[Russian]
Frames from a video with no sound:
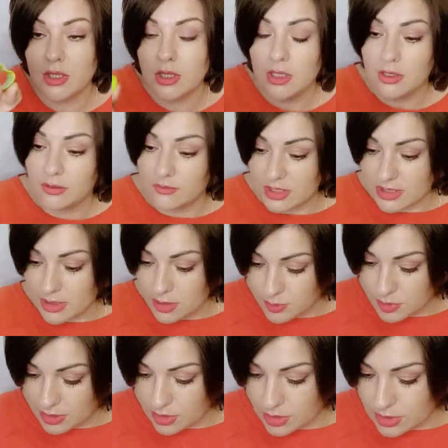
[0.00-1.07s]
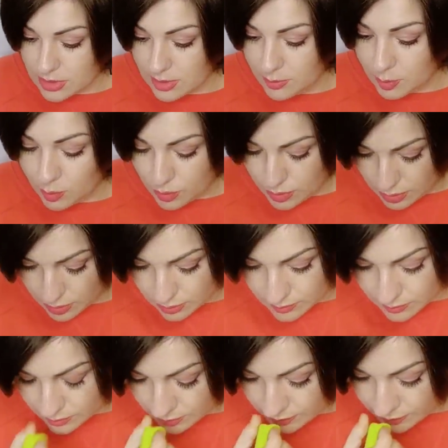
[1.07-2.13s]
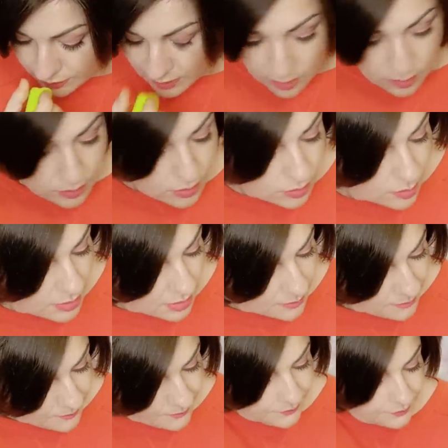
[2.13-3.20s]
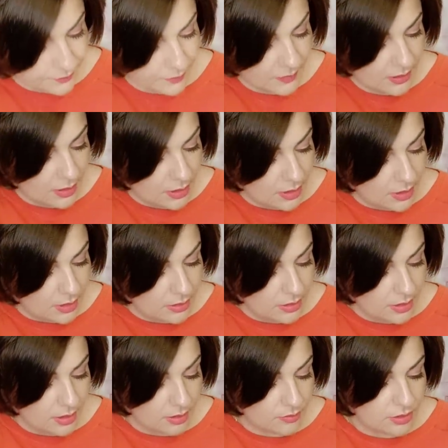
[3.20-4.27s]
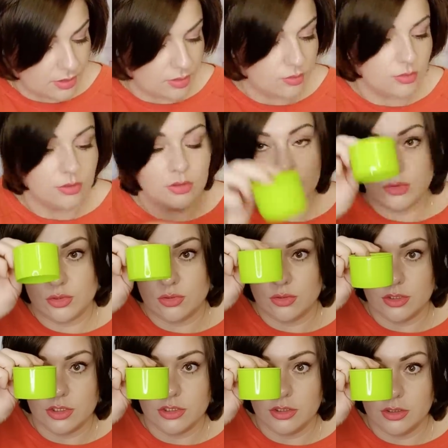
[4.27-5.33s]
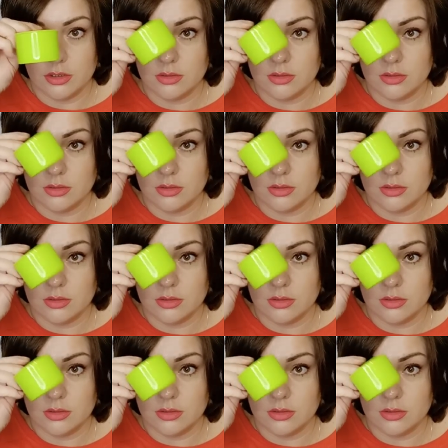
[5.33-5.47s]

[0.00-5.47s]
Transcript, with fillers: Вырезать, мне кажется, ими будет удобно. Так, вот такой кружочек.